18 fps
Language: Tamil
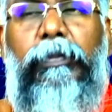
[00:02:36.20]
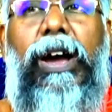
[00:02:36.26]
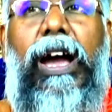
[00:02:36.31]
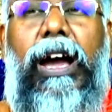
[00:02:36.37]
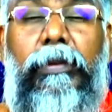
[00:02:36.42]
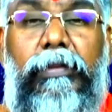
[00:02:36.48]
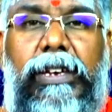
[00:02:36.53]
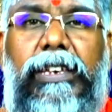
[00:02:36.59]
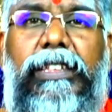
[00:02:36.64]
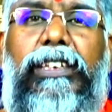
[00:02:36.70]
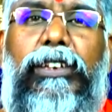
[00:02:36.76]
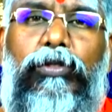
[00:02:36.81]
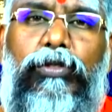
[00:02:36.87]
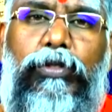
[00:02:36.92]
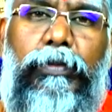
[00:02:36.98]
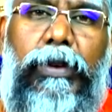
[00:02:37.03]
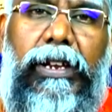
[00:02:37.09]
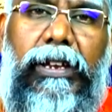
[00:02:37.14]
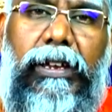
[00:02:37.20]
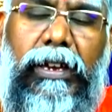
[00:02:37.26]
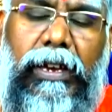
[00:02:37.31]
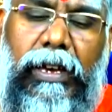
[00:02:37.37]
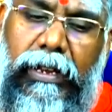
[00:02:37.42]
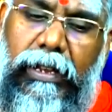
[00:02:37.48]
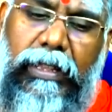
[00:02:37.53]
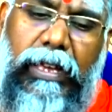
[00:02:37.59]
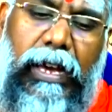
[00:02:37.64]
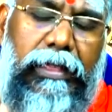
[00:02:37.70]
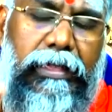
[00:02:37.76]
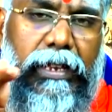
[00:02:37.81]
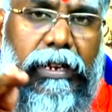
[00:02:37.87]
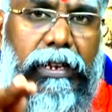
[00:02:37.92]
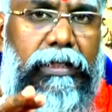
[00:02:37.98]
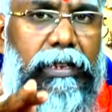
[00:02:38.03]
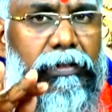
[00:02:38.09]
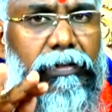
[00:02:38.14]
அப்போ அமைதி இருக்கும் பாருங்கள் அதனால தான் அந்த
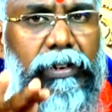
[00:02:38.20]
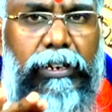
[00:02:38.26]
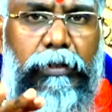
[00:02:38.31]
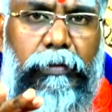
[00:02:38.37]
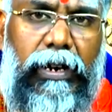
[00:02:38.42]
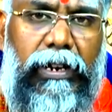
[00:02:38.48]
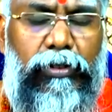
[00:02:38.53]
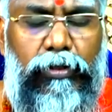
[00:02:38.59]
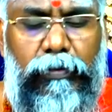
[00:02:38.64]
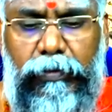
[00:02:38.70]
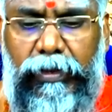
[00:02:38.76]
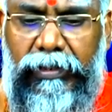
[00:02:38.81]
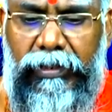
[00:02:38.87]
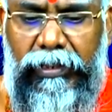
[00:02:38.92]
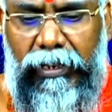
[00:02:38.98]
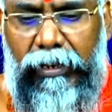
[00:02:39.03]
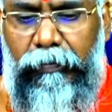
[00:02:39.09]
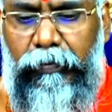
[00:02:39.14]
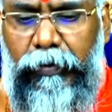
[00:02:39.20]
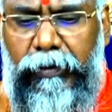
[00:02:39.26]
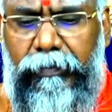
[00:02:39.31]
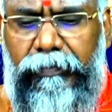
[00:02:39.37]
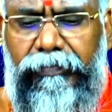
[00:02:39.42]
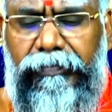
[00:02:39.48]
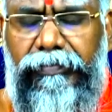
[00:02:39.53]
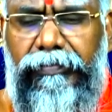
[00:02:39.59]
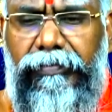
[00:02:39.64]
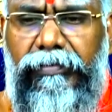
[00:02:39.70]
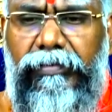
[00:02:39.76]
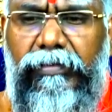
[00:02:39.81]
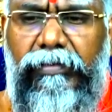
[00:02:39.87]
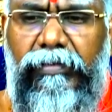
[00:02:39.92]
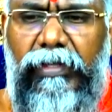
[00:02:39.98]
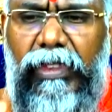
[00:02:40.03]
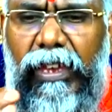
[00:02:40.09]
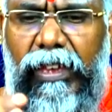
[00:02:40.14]
நேரத்தில் வழிபாடு ரொம்ப சிறப்பு
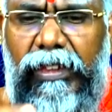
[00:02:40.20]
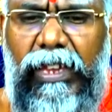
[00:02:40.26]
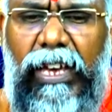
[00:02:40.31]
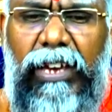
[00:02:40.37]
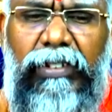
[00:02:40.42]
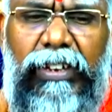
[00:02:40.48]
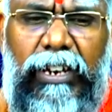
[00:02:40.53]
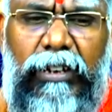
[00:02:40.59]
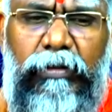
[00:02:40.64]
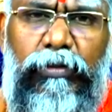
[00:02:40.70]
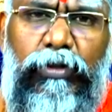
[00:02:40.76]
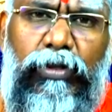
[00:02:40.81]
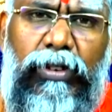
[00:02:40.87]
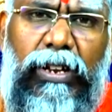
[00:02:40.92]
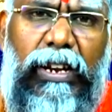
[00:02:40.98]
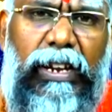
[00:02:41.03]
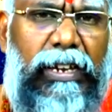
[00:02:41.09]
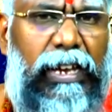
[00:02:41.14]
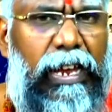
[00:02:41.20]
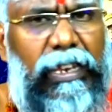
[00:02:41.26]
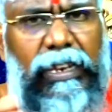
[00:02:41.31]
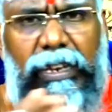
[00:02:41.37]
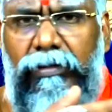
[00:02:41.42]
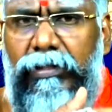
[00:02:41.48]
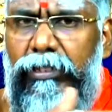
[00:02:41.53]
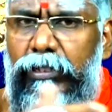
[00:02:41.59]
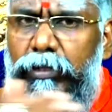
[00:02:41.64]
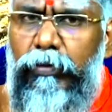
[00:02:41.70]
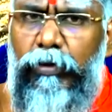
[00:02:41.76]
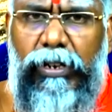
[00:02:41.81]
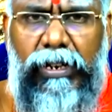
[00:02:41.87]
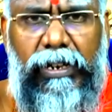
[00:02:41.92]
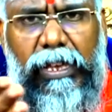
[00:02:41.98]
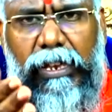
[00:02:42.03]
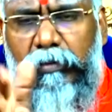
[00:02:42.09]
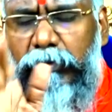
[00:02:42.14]
தேவர்கள் மூவர்கள்லாம் காலையில் வந்துட்டு
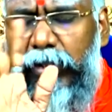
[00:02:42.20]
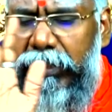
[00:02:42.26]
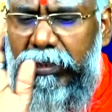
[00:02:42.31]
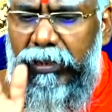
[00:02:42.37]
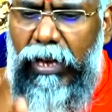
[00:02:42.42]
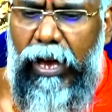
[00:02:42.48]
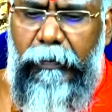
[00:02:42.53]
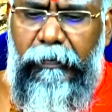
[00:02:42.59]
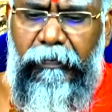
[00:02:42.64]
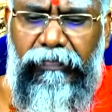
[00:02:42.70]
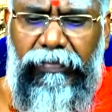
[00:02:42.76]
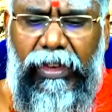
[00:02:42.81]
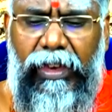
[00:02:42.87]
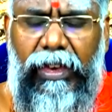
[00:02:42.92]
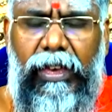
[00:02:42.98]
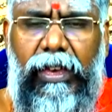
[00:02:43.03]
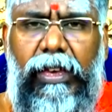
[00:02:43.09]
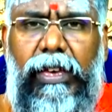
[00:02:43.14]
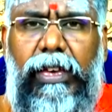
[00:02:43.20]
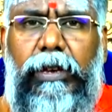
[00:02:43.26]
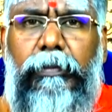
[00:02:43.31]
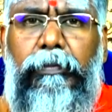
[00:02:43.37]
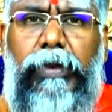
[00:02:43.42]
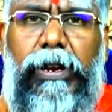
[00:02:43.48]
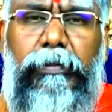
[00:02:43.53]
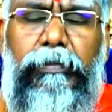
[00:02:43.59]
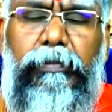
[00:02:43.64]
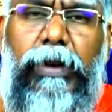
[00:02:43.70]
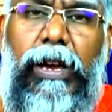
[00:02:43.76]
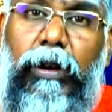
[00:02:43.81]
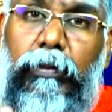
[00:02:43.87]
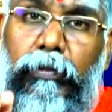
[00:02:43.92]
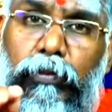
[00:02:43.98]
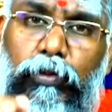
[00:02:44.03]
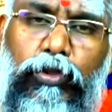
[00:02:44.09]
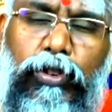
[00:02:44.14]
போகிற நேரமும் அதுதான் பிரம்ம
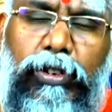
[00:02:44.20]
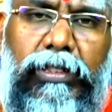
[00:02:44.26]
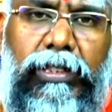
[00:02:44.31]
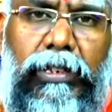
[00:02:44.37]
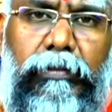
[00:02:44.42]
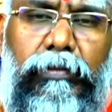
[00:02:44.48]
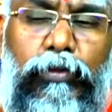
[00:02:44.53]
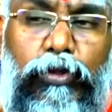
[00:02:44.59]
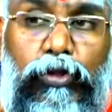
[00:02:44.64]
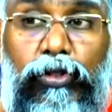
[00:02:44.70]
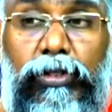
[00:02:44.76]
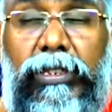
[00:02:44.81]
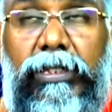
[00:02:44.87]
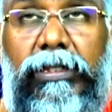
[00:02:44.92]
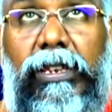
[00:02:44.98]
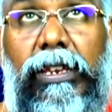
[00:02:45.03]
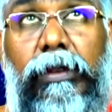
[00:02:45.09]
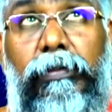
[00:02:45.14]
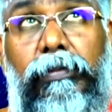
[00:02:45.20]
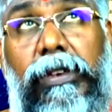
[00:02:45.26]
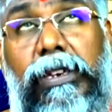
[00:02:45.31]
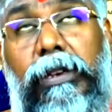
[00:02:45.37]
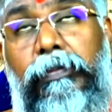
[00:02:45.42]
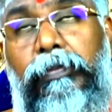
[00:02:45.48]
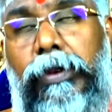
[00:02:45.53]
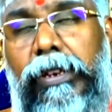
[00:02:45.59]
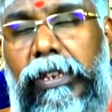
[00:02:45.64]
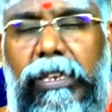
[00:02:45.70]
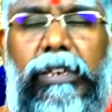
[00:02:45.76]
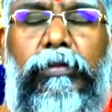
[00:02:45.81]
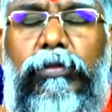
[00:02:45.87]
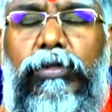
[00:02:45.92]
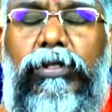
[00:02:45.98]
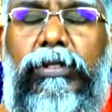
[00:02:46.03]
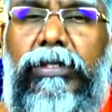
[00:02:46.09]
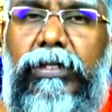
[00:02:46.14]
முகூர்த்தம் முகூர்த்தத்துலேயே மிகப்பெரிய
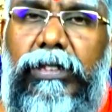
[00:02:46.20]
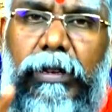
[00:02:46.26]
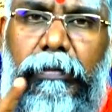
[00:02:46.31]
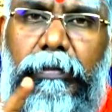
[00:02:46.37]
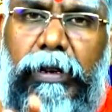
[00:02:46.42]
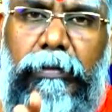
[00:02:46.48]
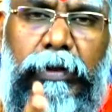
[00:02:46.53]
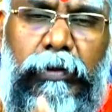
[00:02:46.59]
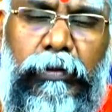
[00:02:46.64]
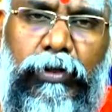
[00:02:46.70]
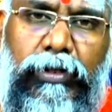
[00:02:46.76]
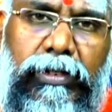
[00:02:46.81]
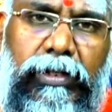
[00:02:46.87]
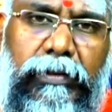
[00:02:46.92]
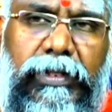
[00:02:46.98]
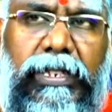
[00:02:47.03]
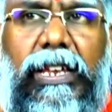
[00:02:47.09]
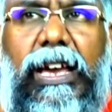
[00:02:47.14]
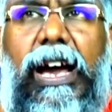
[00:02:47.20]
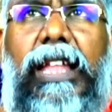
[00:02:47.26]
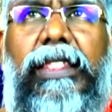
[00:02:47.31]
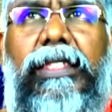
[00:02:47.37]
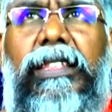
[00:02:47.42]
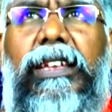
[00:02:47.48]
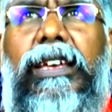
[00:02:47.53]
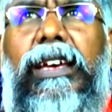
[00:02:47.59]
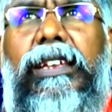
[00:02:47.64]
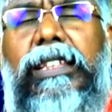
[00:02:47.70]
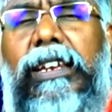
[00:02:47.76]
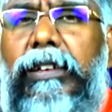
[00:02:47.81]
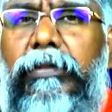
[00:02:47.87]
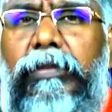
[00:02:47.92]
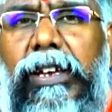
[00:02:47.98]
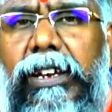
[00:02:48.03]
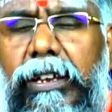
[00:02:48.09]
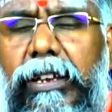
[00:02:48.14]
முகூர்த்தம் தான் பிரம்ம முகூர்த்தம் சரி அந்த நேரத்தில் நம்ம